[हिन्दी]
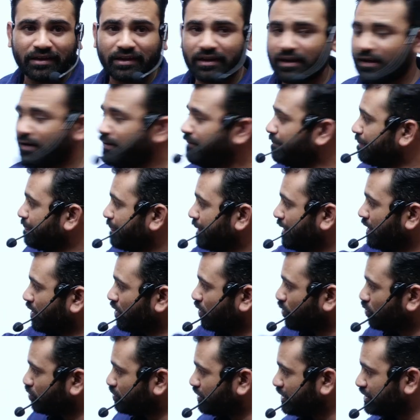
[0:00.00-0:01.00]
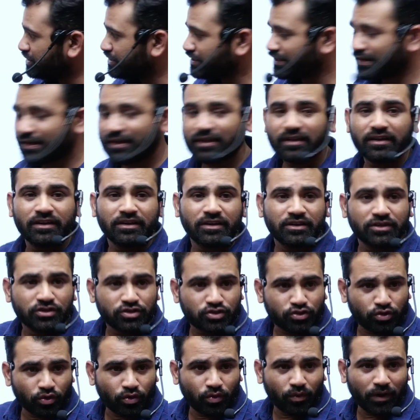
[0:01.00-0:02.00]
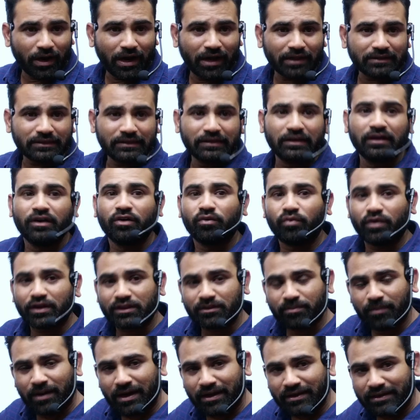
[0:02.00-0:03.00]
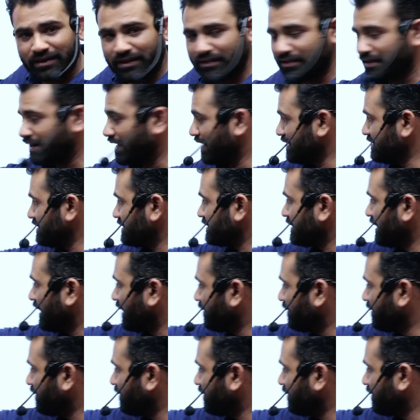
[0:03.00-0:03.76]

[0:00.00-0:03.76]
क्या उद्देश्य शुरुआत वर्तमान के अंदर राजस्थान